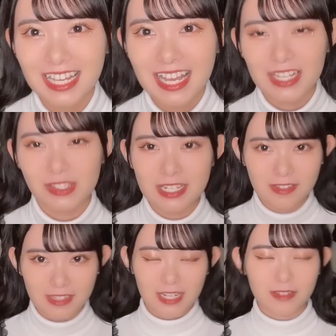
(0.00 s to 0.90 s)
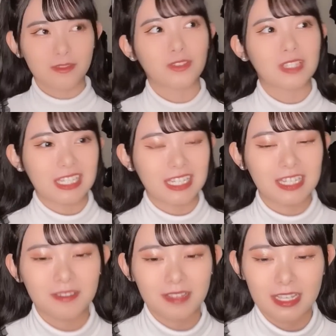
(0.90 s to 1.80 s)
あと27分の時
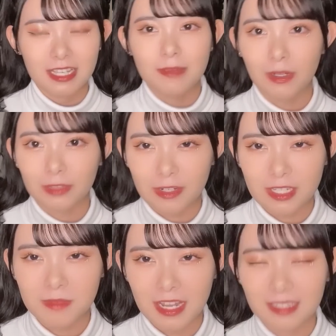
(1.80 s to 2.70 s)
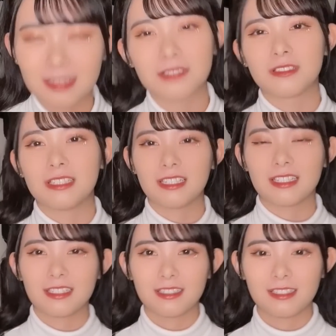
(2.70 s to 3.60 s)
に、今を楽しみなっていうふう
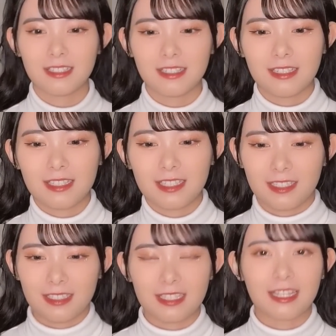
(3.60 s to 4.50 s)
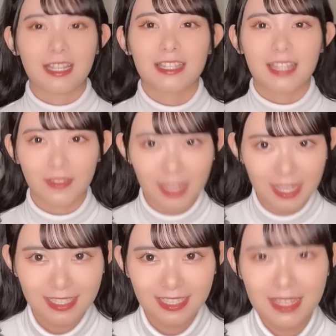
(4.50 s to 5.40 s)
に言っていただいたので、
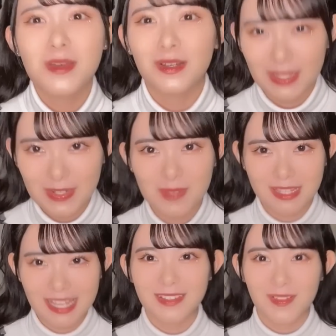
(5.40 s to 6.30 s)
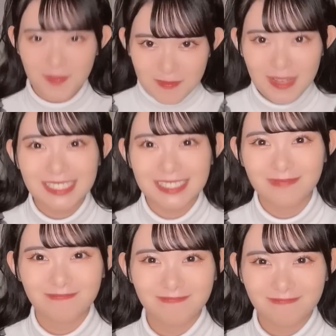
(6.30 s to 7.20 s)
今を楽しみたいと思います。
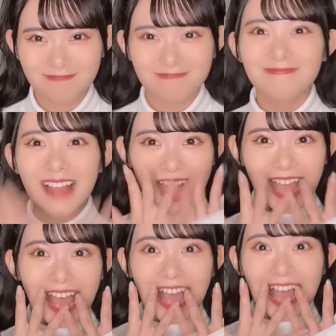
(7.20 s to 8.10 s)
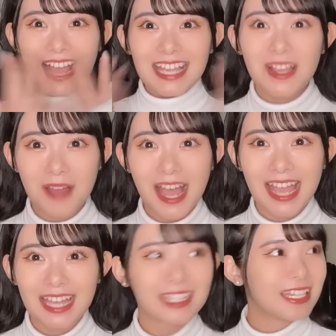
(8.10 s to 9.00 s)
や
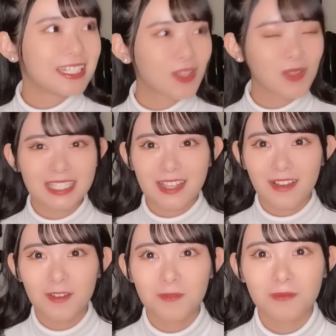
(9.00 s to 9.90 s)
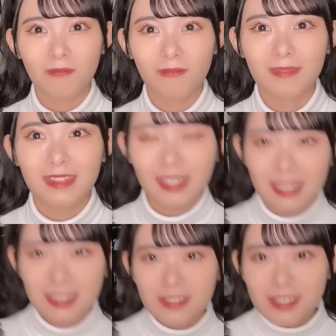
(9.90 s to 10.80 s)
ばいどうしよう
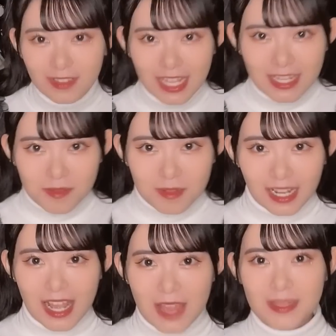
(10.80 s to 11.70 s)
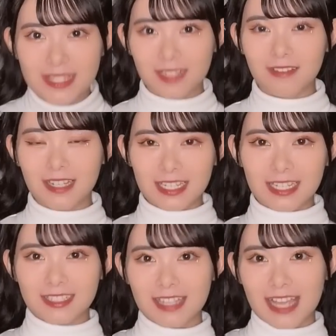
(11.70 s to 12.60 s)
後ろ大丈夫かなえ、めっちゃ可
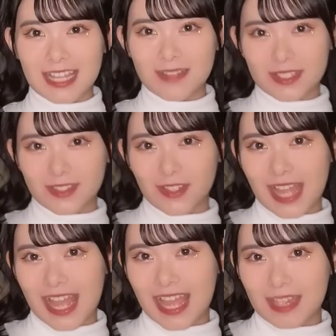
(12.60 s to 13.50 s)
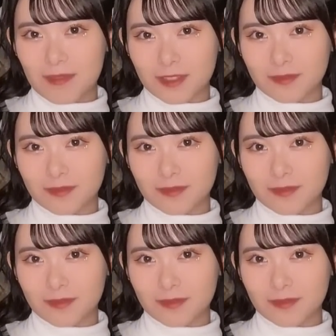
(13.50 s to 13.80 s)
愛いはい、スクショタイム。